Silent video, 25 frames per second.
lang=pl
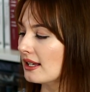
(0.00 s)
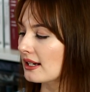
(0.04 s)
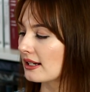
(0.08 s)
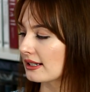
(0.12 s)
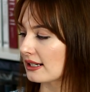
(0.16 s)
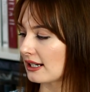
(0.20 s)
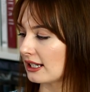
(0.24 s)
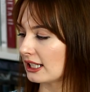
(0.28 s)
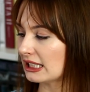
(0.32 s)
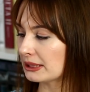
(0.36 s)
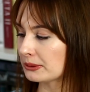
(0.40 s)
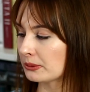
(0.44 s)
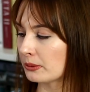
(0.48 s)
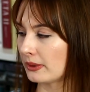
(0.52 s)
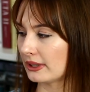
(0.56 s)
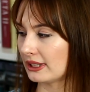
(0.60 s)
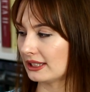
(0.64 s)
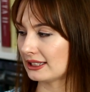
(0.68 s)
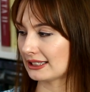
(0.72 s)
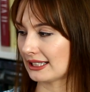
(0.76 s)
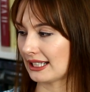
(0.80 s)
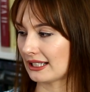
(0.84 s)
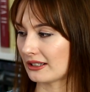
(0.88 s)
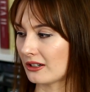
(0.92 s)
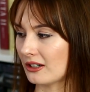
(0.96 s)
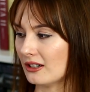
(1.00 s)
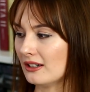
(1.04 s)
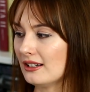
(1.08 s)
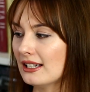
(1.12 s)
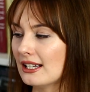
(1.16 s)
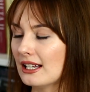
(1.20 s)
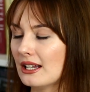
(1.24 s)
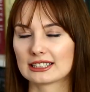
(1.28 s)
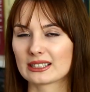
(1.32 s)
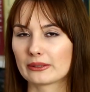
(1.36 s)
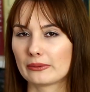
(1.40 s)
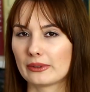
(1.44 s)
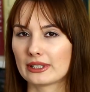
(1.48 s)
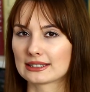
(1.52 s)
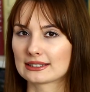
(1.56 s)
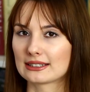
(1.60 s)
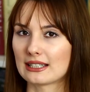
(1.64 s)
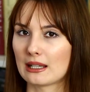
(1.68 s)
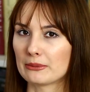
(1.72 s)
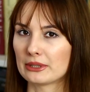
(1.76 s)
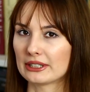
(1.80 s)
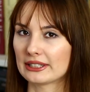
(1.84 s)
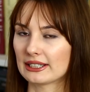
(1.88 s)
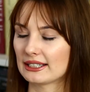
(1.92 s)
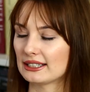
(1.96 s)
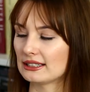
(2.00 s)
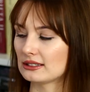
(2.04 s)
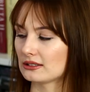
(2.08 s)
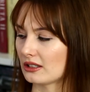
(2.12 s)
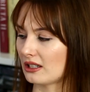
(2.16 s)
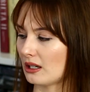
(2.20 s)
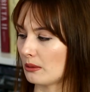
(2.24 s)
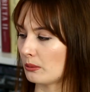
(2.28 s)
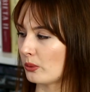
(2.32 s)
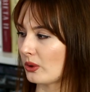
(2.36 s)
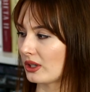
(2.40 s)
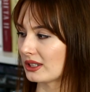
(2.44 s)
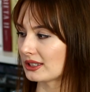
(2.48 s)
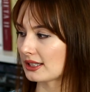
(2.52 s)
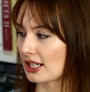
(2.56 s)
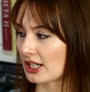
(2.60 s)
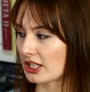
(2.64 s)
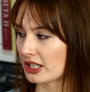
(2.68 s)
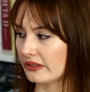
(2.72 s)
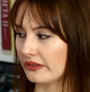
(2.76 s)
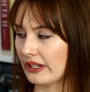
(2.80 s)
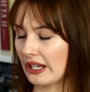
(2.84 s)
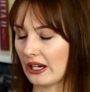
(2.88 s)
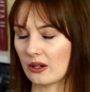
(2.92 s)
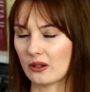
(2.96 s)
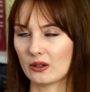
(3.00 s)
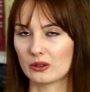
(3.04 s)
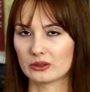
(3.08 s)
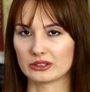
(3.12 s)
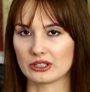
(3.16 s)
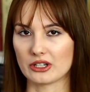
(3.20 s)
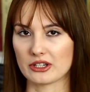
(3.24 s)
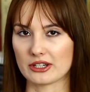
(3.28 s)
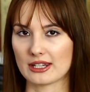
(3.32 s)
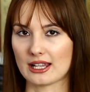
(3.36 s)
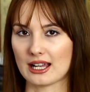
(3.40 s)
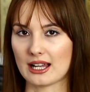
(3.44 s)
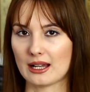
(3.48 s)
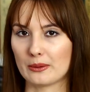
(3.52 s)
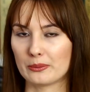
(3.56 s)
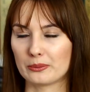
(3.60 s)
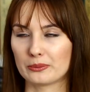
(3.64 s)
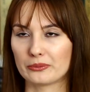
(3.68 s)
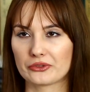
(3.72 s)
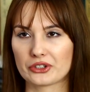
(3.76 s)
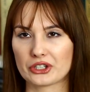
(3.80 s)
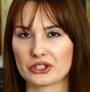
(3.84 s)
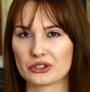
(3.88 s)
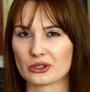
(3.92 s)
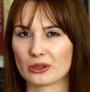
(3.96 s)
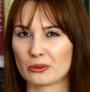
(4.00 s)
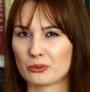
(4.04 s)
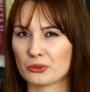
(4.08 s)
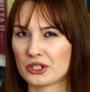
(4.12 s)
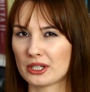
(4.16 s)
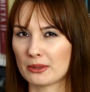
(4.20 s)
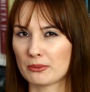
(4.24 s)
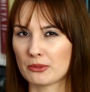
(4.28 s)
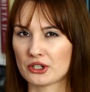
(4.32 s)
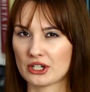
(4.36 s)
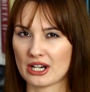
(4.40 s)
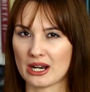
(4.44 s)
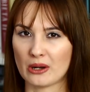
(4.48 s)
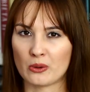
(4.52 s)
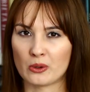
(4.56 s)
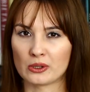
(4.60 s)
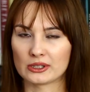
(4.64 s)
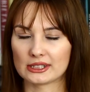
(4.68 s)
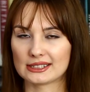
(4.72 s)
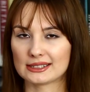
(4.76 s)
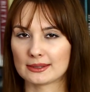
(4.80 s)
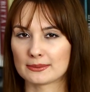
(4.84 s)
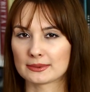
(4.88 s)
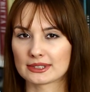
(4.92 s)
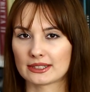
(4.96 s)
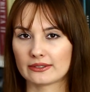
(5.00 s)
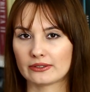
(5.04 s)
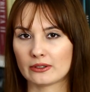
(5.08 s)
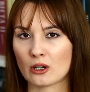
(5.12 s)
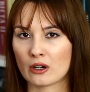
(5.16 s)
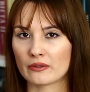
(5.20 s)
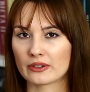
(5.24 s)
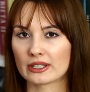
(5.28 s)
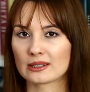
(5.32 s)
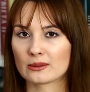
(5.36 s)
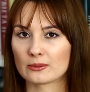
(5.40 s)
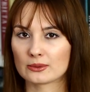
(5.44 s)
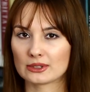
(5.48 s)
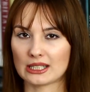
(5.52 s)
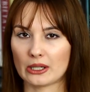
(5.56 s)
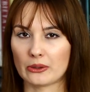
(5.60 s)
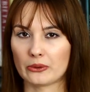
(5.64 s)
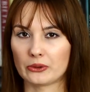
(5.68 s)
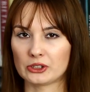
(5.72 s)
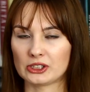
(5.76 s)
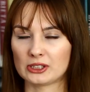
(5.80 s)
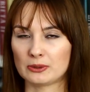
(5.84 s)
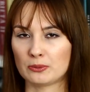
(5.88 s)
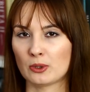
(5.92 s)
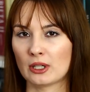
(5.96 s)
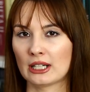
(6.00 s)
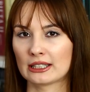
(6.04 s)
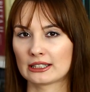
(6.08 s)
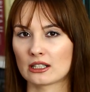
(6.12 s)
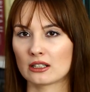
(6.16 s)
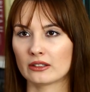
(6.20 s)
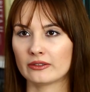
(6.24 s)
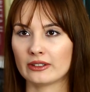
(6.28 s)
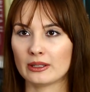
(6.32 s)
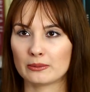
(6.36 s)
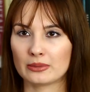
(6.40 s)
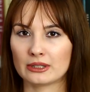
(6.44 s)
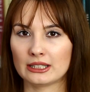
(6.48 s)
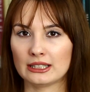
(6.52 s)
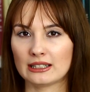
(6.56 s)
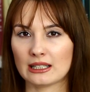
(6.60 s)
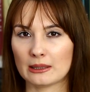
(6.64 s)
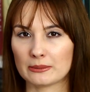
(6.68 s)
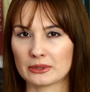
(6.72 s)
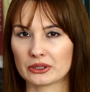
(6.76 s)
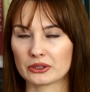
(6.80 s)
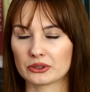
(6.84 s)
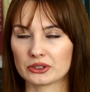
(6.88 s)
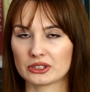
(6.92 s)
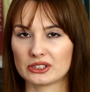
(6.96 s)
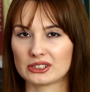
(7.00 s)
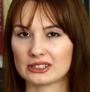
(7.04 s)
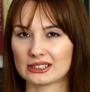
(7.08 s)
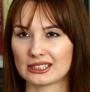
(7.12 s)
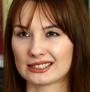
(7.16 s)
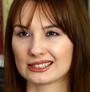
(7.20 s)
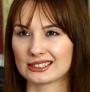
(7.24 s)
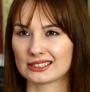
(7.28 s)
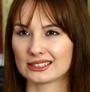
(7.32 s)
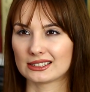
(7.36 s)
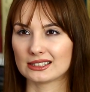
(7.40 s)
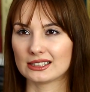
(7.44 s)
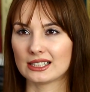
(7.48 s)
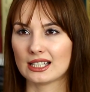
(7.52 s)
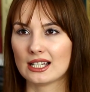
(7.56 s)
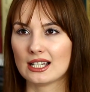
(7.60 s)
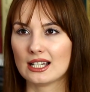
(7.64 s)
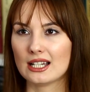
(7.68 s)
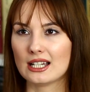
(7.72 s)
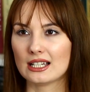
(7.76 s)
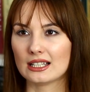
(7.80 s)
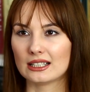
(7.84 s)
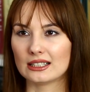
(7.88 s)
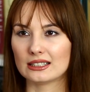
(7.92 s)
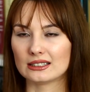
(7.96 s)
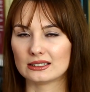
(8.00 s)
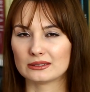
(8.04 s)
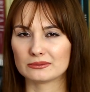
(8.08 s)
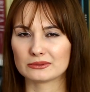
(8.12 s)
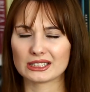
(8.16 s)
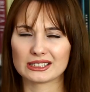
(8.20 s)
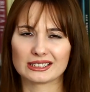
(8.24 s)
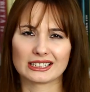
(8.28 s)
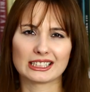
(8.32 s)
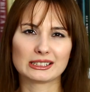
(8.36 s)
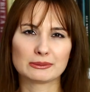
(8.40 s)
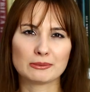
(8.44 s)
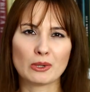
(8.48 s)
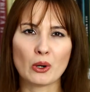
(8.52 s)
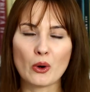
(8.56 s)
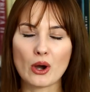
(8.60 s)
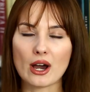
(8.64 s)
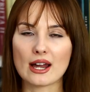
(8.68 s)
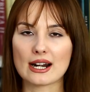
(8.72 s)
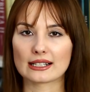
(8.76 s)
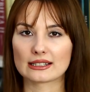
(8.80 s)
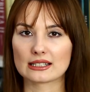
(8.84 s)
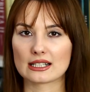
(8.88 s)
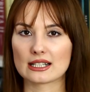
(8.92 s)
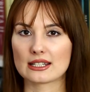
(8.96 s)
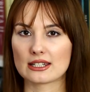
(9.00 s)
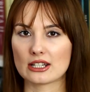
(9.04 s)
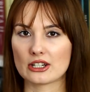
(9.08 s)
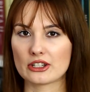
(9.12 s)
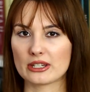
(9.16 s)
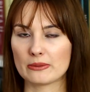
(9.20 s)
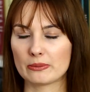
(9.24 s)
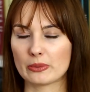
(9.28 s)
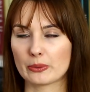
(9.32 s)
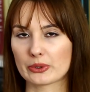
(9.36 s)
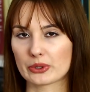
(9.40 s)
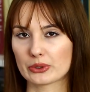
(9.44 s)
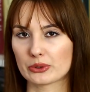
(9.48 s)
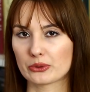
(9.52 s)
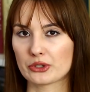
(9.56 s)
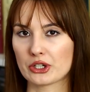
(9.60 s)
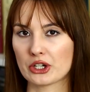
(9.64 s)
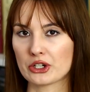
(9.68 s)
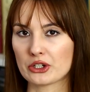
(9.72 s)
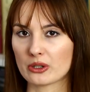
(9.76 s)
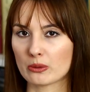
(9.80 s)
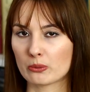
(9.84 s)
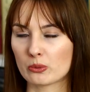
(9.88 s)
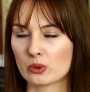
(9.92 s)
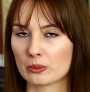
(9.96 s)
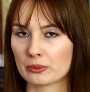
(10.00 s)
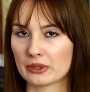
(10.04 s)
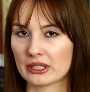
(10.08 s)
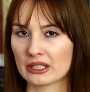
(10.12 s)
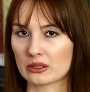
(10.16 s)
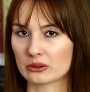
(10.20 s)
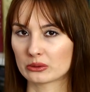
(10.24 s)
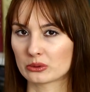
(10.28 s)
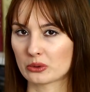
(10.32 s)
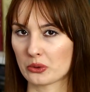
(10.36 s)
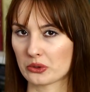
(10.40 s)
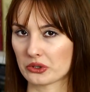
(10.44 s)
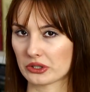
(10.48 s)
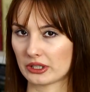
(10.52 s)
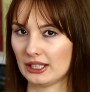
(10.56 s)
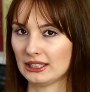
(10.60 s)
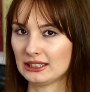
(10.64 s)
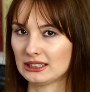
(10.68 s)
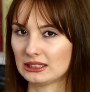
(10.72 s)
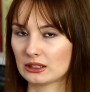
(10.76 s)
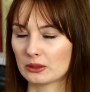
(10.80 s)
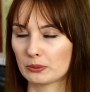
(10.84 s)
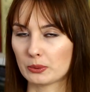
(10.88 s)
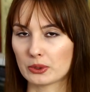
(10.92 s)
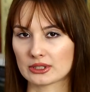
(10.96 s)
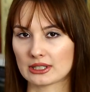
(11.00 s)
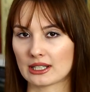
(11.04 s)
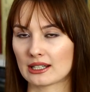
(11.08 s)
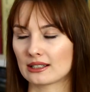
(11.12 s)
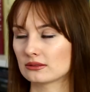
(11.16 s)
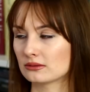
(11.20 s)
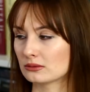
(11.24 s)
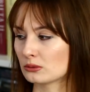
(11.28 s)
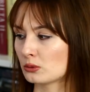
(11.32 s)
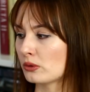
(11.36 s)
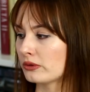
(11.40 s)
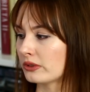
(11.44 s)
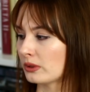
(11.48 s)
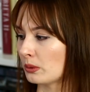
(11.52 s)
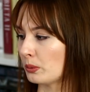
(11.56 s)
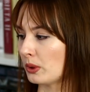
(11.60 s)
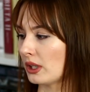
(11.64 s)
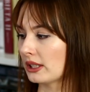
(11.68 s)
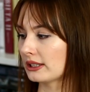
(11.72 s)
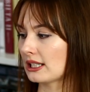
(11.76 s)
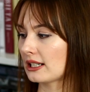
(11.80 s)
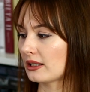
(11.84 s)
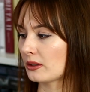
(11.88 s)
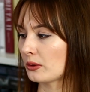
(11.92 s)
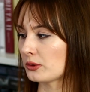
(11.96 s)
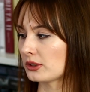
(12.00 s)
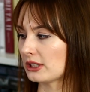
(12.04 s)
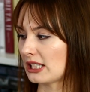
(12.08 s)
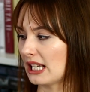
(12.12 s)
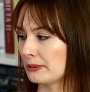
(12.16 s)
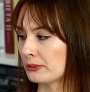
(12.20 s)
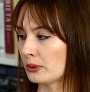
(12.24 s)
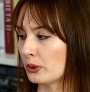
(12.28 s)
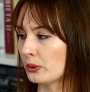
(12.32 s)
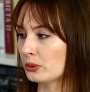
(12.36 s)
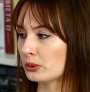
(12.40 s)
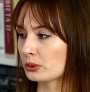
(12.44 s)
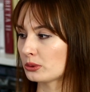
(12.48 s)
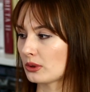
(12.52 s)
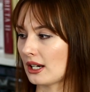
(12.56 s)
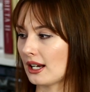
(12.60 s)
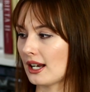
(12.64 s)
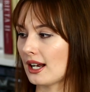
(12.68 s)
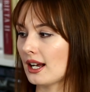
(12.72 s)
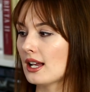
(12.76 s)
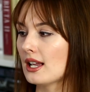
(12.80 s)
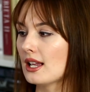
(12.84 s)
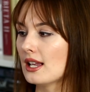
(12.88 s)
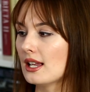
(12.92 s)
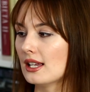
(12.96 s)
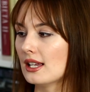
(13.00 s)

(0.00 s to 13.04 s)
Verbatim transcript: realizmu magicznego. Natomiast dla mnie ta historia była straszliwie chaotyczna, wszystko mi się mieszało, gdzieś tam zlewało w jedną całość. Bohaterowie byli dla mnie dosyć tacy, e, tacy mało charakterystyczni, po prostu ciężko było mi ich odróżnić nic, poza główną bohaterką Selmą, która